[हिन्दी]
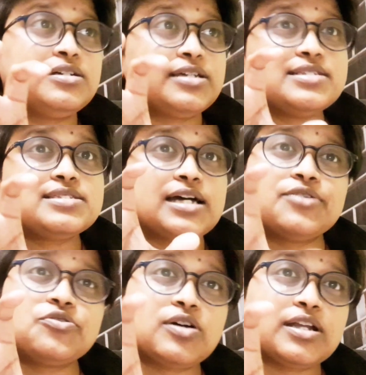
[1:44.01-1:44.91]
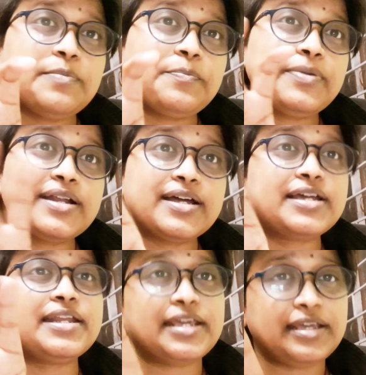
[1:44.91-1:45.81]
इंसानों का ना परख
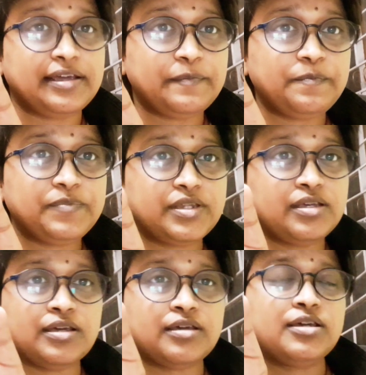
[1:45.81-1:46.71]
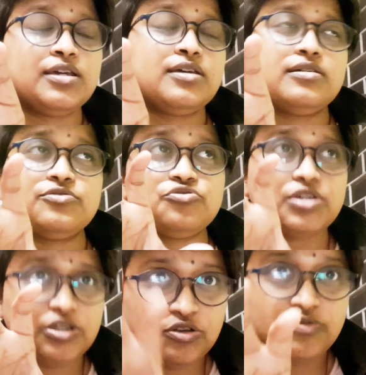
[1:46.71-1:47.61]
नहीं है ठीक है जो
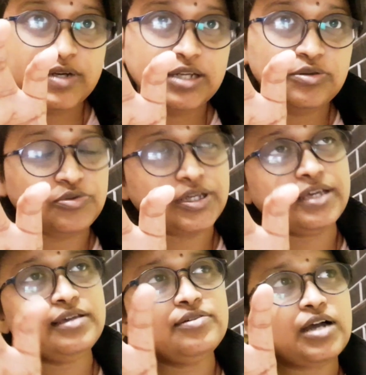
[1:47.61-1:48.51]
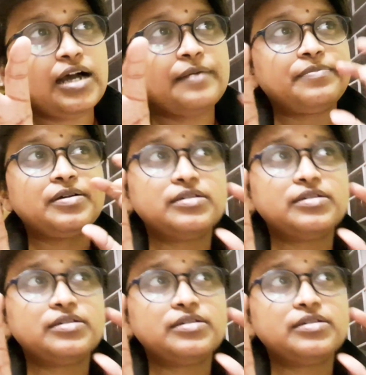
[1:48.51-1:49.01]
ईगो वाले लोग हैं आप